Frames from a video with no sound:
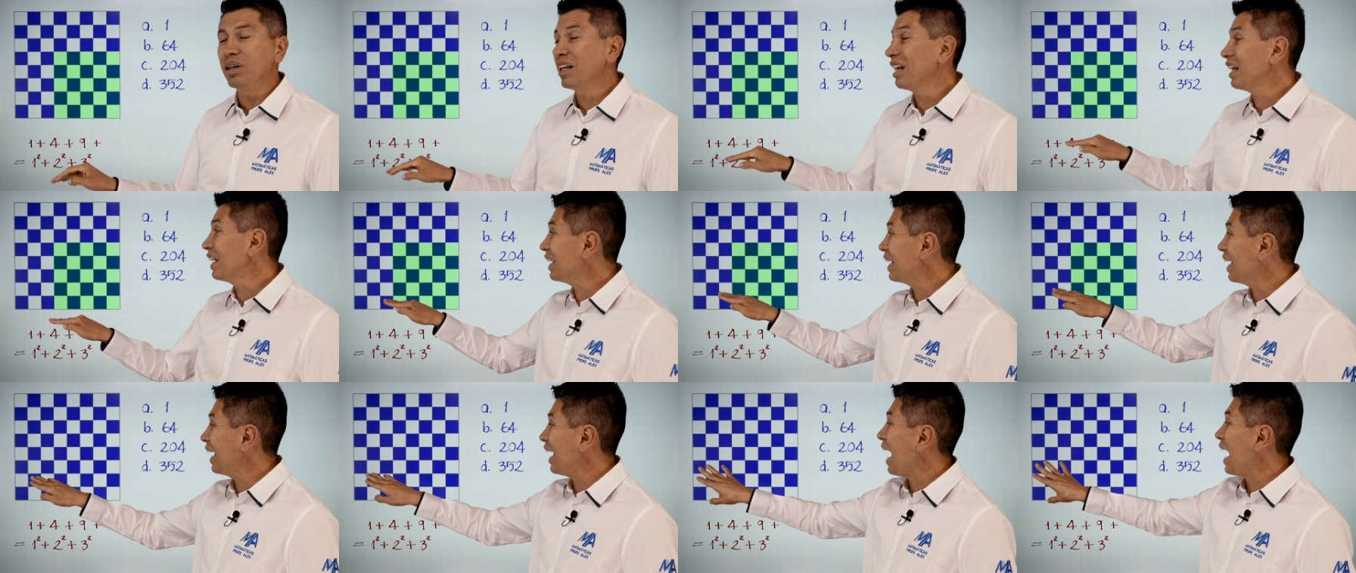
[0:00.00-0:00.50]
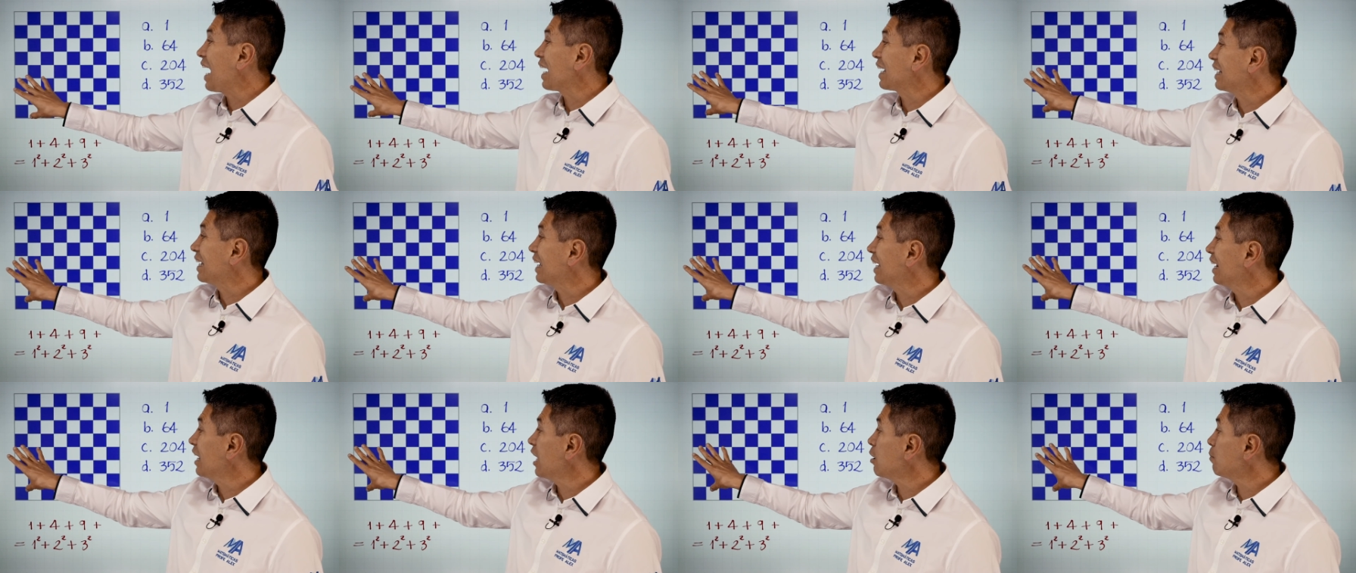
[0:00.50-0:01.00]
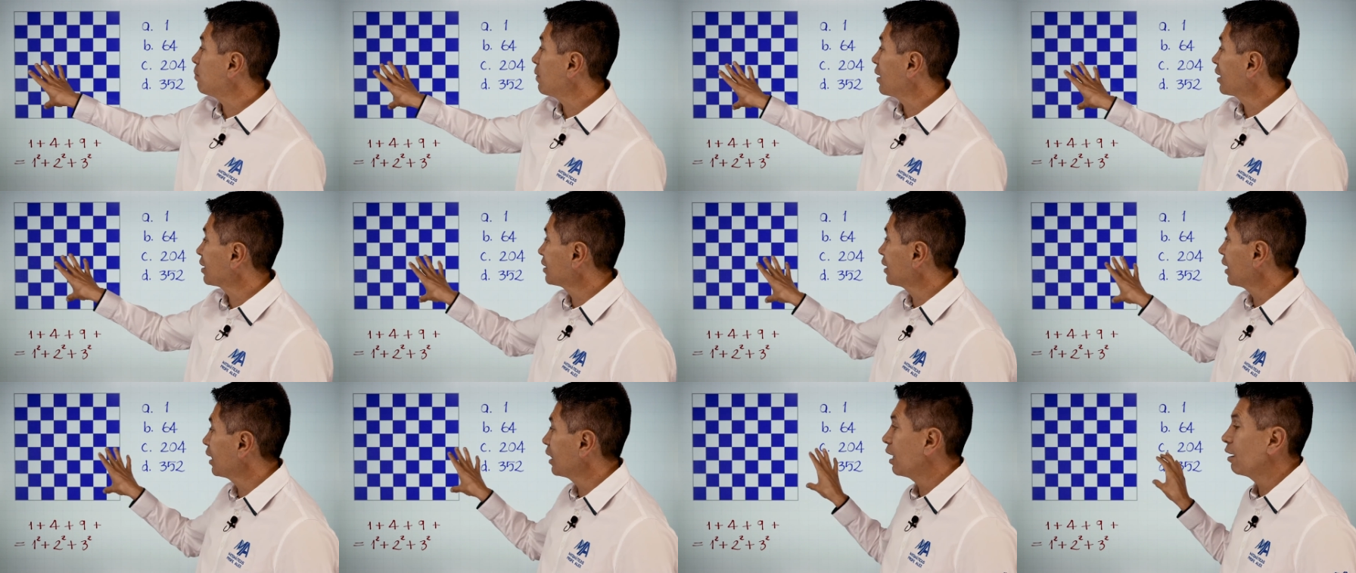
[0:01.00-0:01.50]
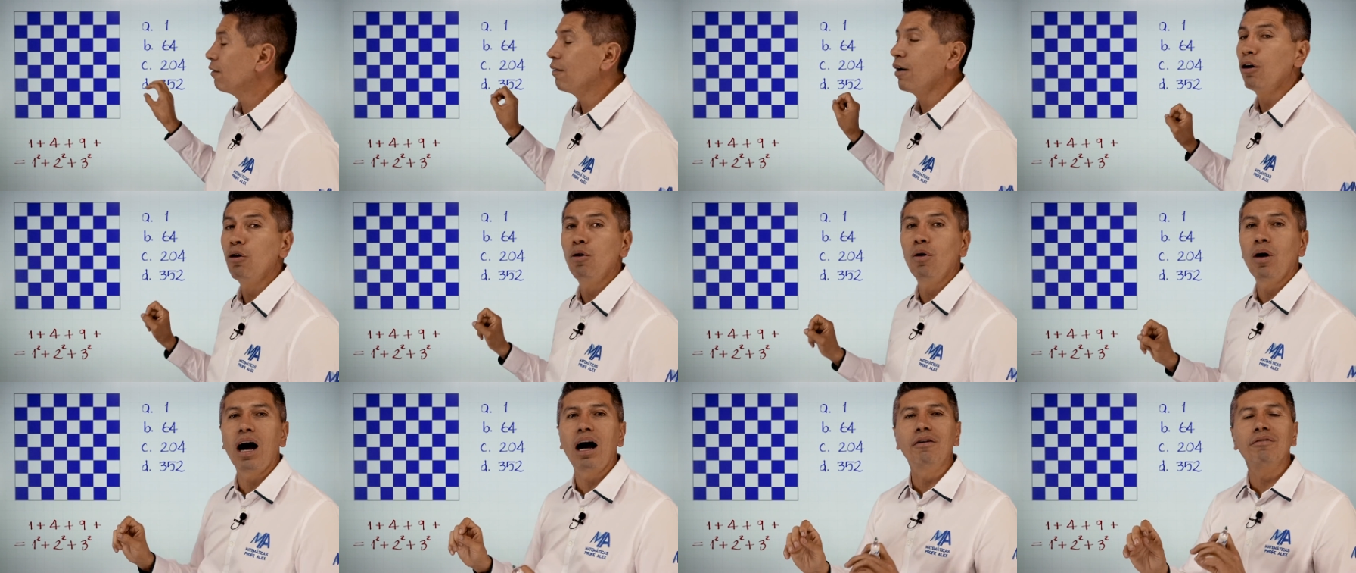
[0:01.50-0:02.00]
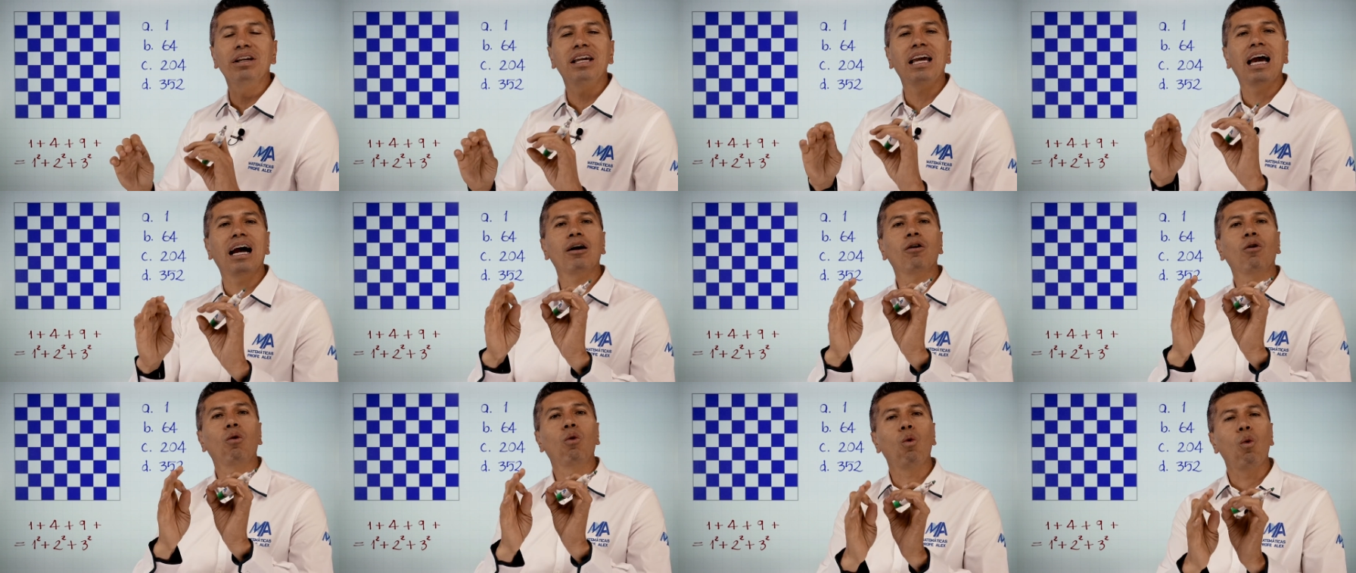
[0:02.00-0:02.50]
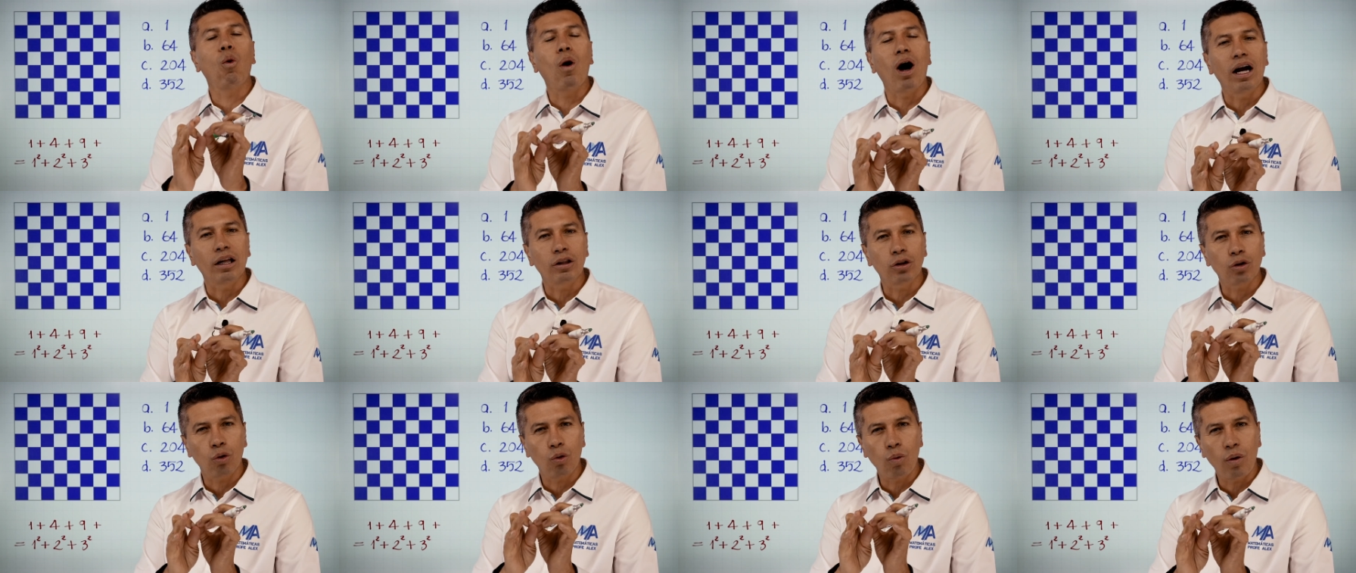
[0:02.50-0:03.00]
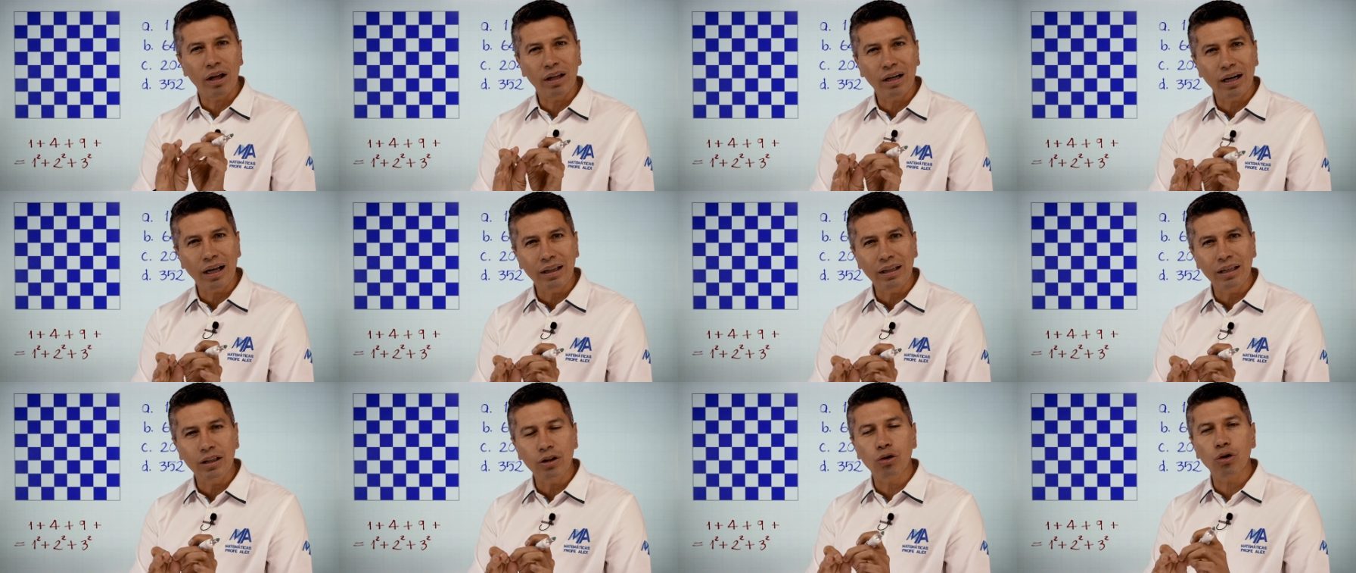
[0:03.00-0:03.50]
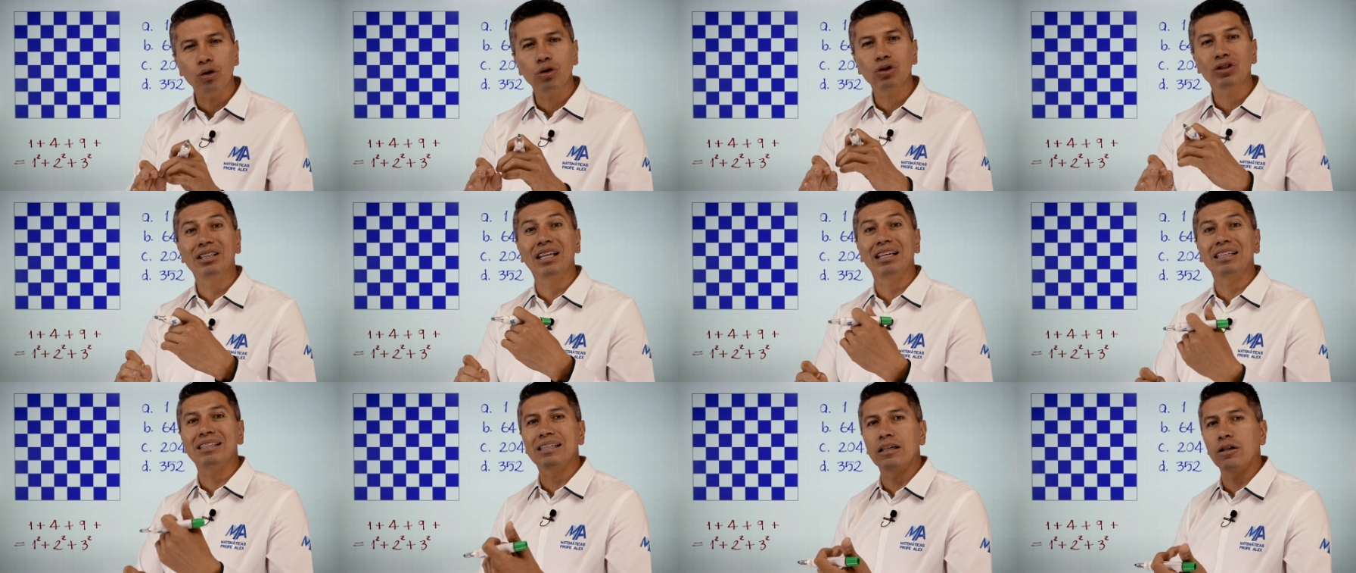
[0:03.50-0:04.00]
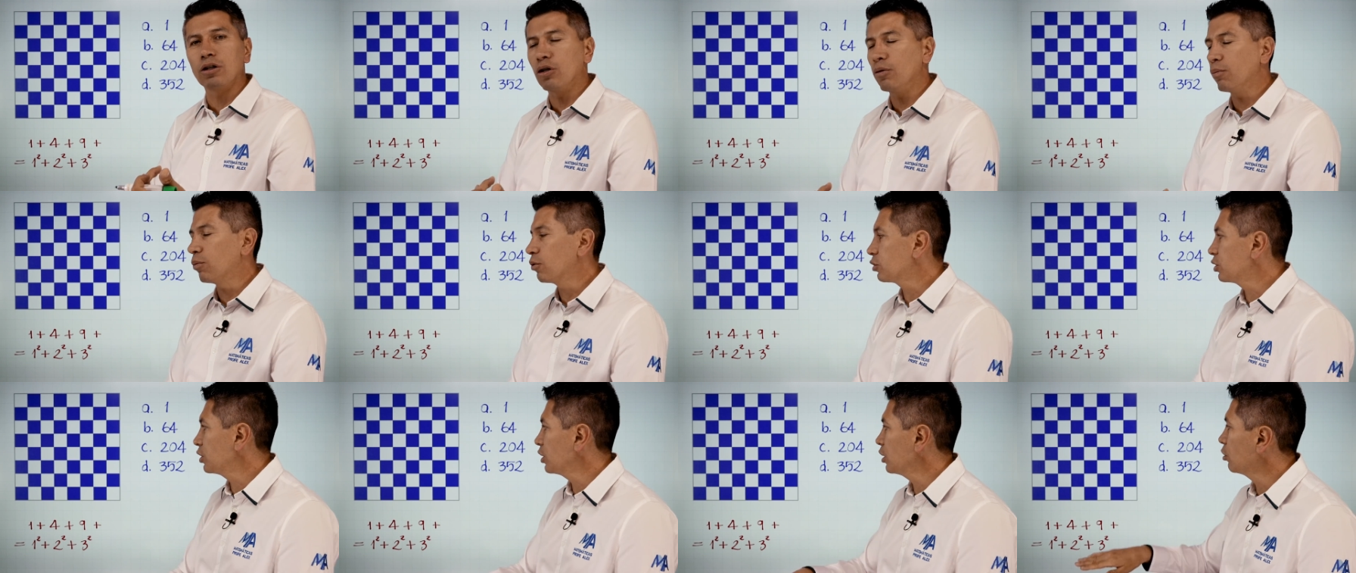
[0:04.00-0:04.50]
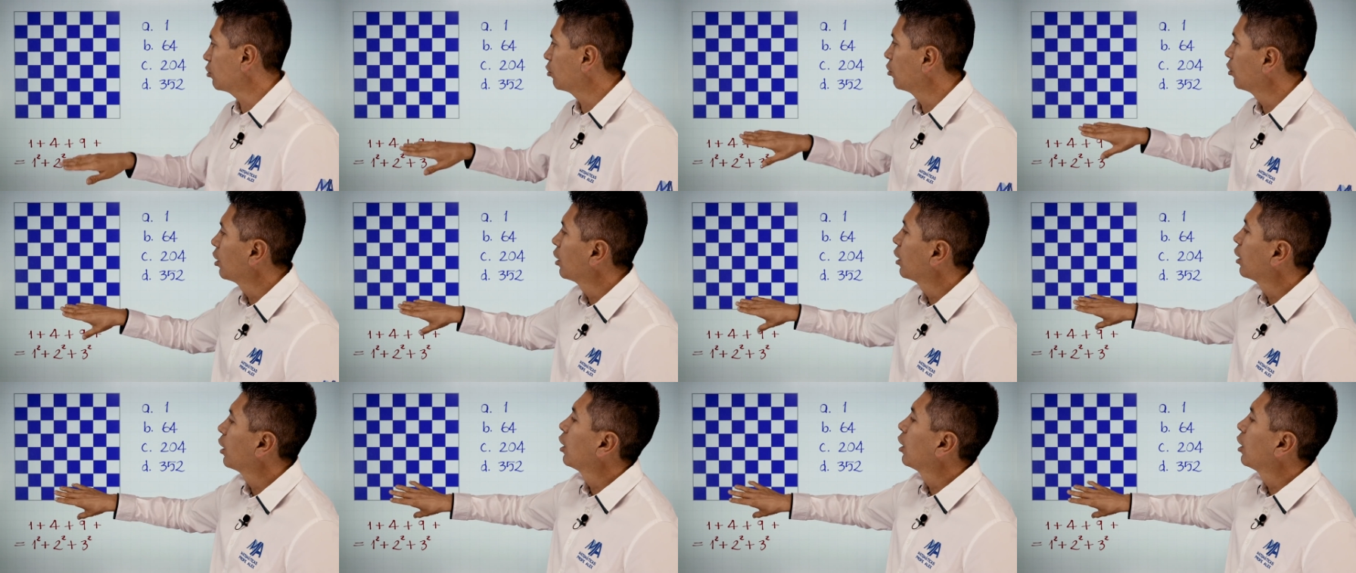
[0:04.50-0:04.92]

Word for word: Miren que aquí en la parte de abajo había 4 cuadraditos de 5 por 5.